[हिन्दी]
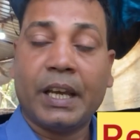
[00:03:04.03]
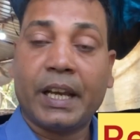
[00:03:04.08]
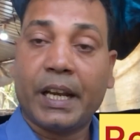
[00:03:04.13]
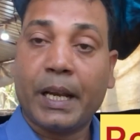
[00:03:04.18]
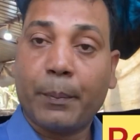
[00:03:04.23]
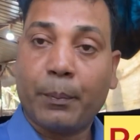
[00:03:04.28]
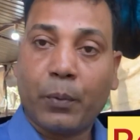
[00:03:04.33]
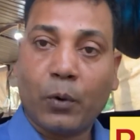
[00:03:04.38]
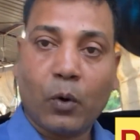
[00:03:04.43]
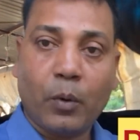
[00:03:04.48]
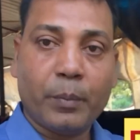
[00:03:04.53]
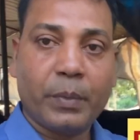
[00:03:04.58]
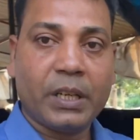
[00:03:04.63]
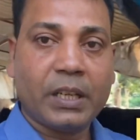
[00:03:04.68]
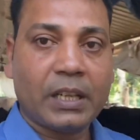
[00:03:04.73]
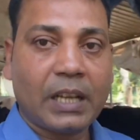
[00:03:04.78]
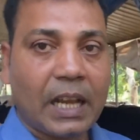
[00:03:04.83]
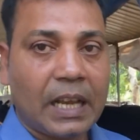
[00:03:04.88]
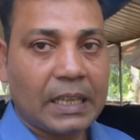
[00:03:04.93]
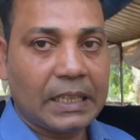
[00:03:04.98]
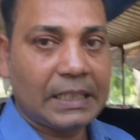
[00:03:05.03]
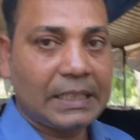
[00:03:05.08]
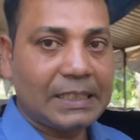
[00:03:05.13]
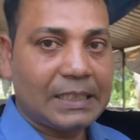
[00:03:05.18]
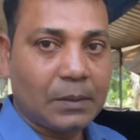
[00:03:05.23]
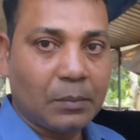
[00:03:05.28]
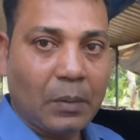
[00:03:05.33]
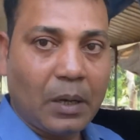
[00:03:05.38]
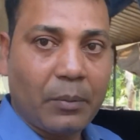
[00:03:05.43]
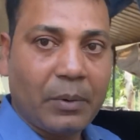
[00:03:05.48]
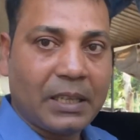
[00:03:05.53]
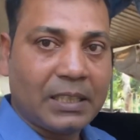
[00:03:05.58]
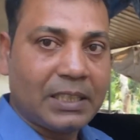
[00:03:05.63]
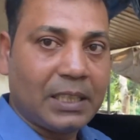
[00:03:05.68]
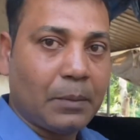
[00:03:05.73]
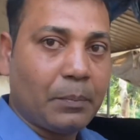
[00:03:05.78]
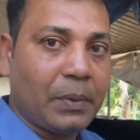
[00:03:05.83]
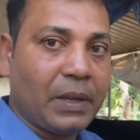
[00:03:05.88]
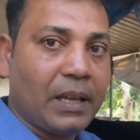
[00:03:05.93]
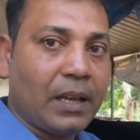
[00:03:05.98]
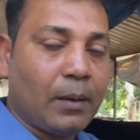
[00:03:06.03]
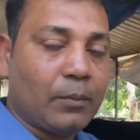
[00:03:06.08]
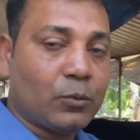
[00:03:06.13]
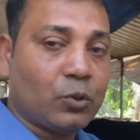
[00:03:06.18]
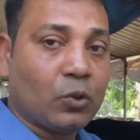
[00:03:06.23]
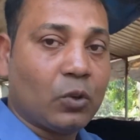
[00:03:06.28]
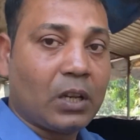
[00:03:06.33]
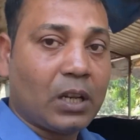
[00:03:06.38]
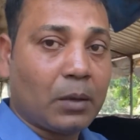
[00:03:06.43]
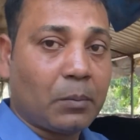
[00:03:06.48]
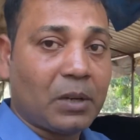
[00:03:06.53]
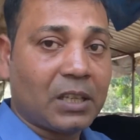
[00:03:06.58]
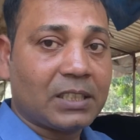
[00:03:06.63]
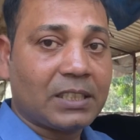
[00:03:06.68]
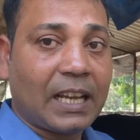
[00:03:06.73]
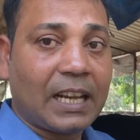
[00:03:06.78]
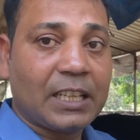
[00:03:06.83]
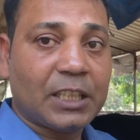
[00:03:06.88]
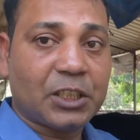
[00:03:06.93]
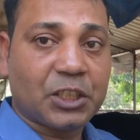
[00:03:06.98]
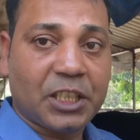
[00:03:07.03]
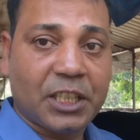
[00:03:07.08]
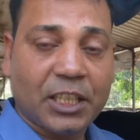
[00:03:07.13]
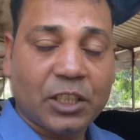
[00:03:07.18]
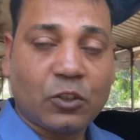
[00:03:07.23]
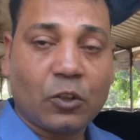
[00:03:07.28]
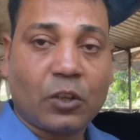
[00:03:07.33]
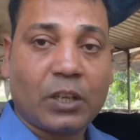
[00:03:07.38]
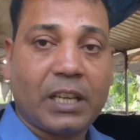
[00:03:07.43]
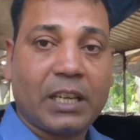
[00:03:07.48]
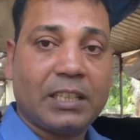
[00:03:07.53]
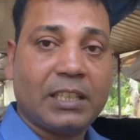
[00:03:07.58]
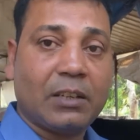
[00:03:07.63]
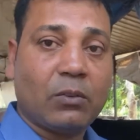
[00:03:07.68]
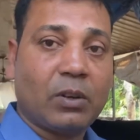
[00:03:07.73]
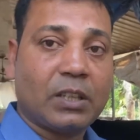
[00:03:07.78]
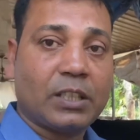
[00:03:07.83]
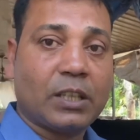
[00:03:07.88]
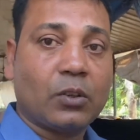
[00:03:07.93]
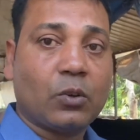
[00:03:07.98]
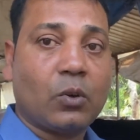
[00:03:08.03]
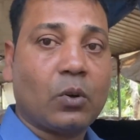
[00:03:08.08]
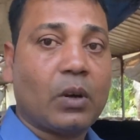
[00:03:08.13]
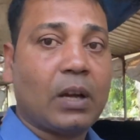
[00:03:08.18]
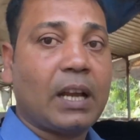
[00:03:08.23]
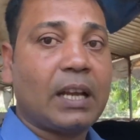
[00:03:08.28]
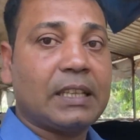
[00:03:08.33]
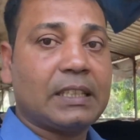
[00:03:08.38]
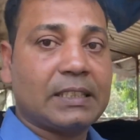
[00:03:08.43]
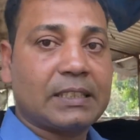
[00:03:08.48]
रेप्रोमिन का इस मवेशी पे हम जो लगभग साढ़े छः सौ के वज़न होगा